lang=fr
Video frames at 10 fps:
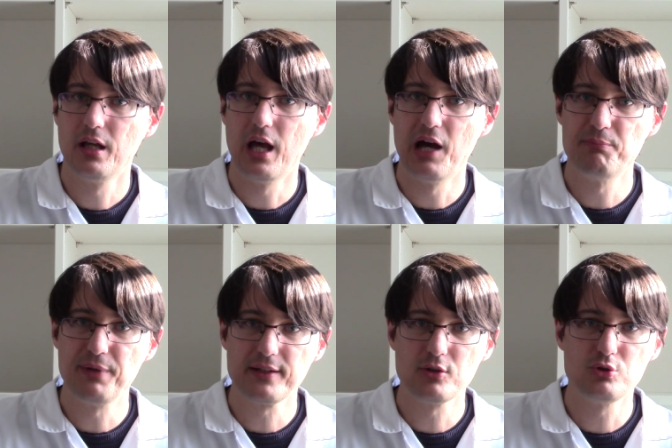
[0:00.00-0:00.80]
en
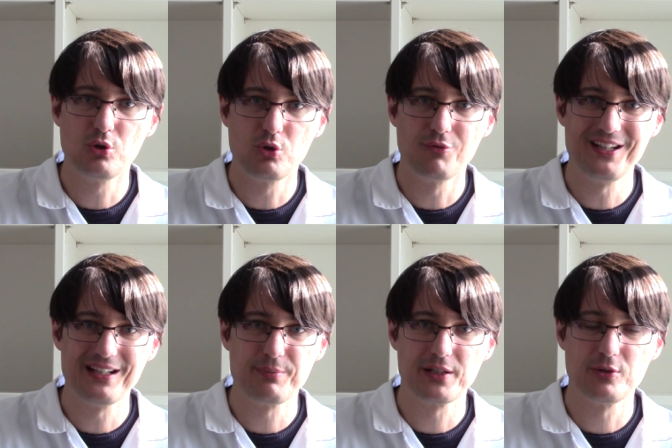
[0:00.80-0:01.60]
période de Covid,
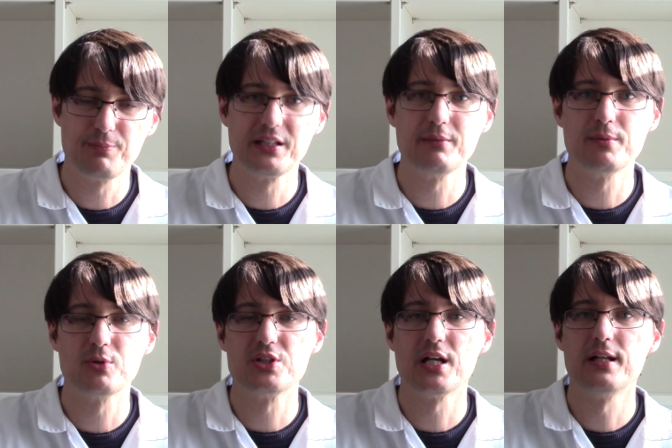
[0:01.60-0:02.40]
en période de pandémie
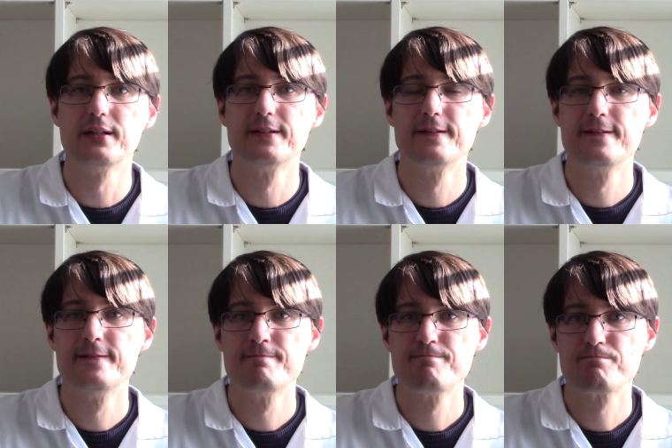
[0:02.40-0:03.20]
mondiale,
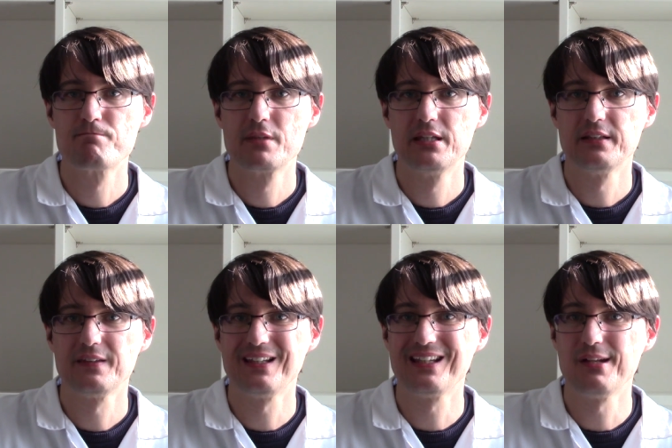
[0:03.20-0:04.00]

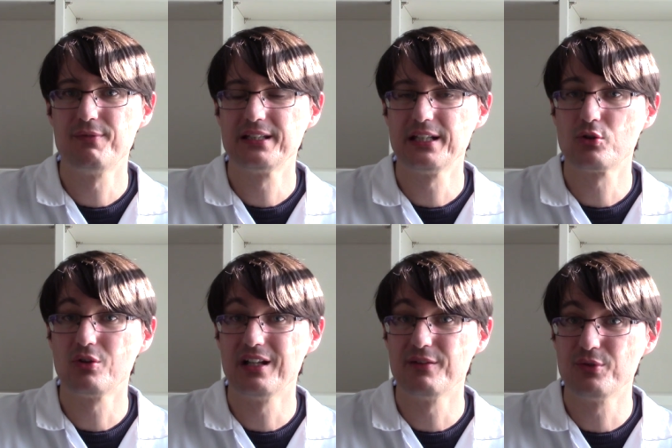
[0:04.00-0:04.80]
c'est quel va être
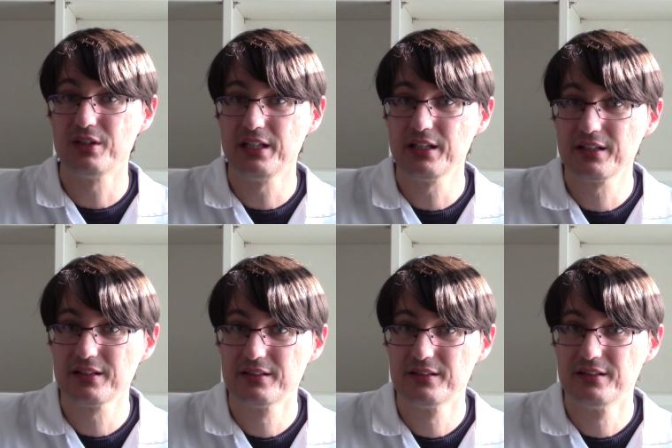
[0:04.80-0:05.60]
l'avenir,
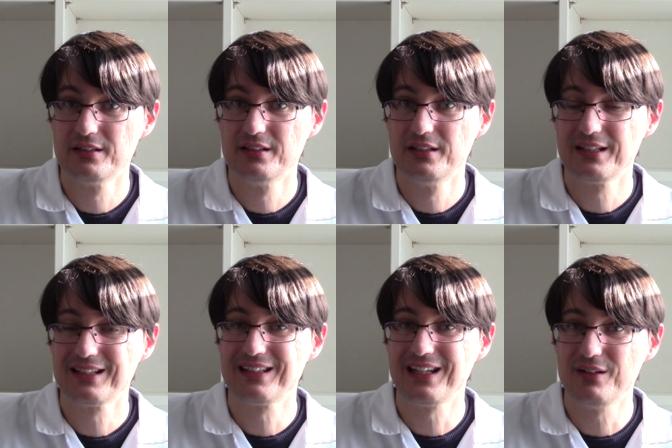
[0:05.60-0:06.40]

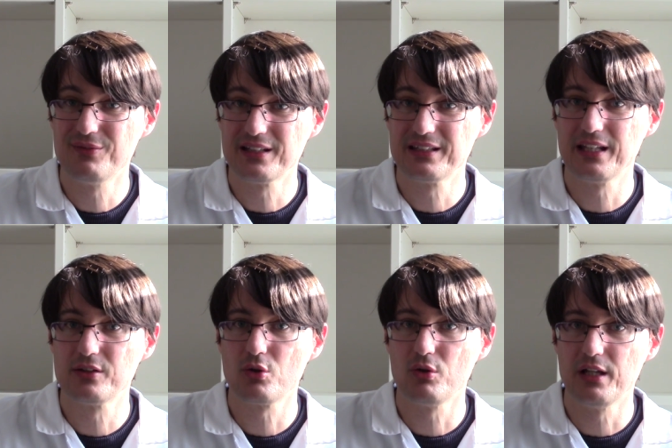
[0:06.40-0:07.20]
quel va
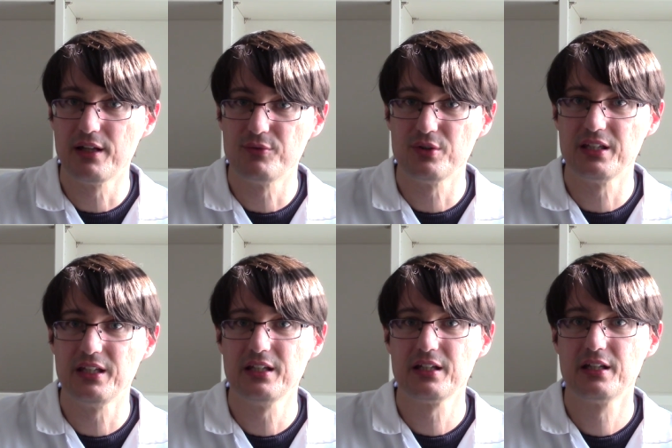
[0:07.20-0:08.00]
être
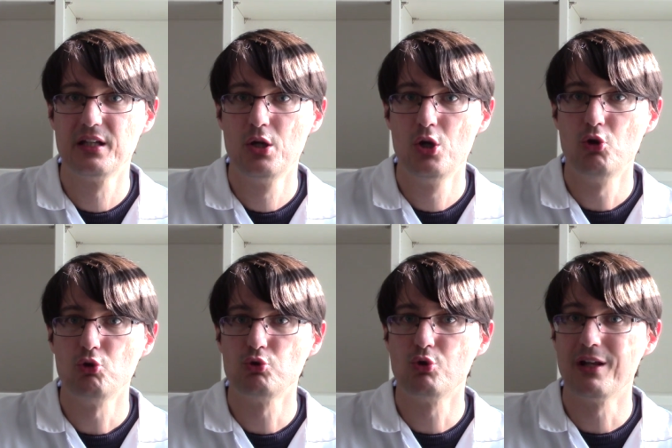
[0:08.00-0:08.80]
l'avenir
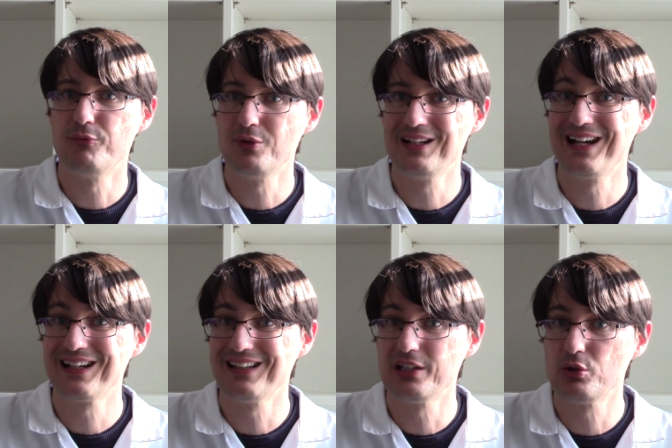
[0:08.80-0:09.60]
de la
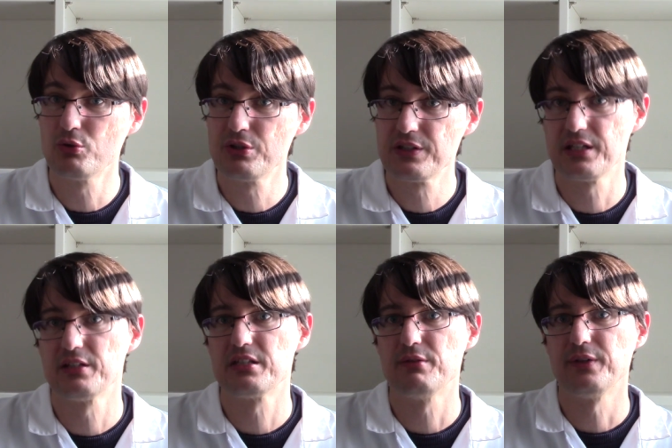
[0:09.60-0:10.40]
vulgarisation
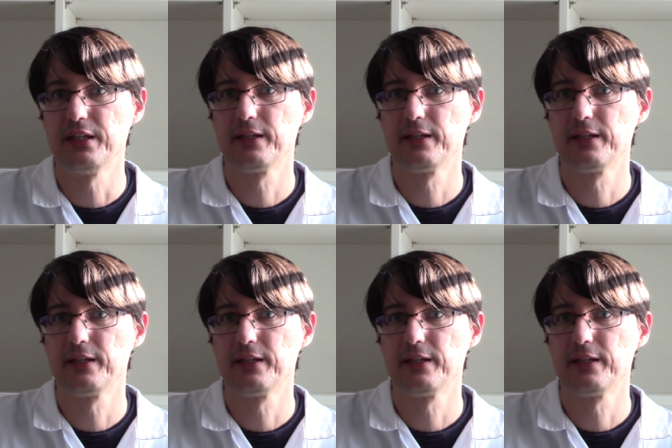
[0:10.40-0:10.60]
scientifique.